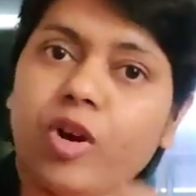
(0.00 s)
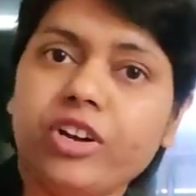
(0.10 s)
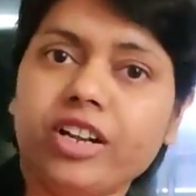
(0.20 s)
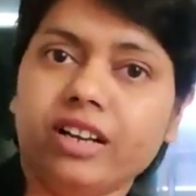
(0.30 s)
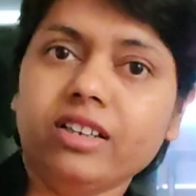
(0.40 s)

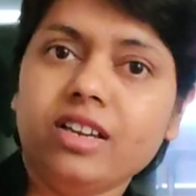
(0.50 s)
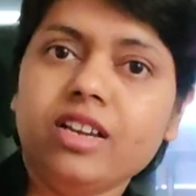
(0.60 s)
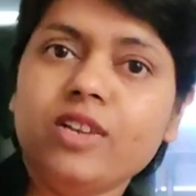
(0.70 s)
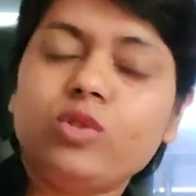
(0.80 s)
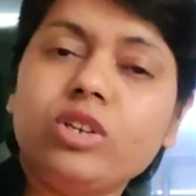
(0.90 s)

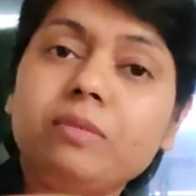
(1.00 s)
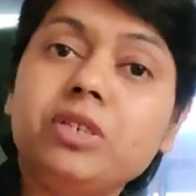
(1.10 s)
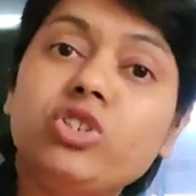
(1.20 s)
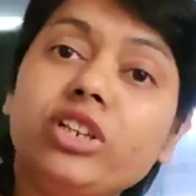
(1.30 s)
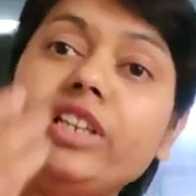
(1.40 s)
प्रोडक्ट सो
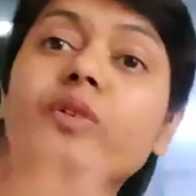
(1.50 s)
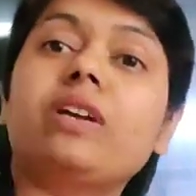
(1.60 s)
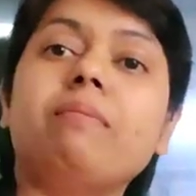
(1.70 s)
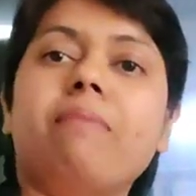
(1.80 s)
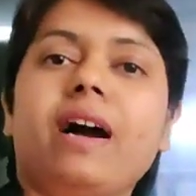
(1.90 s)
इमीजिएटली
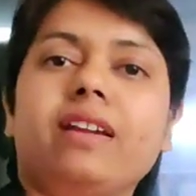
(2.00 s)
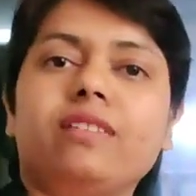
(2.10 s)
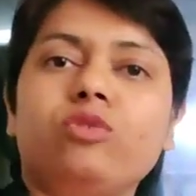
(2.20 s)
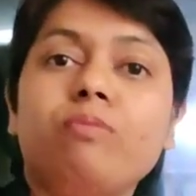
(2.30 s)
यू कैन बाय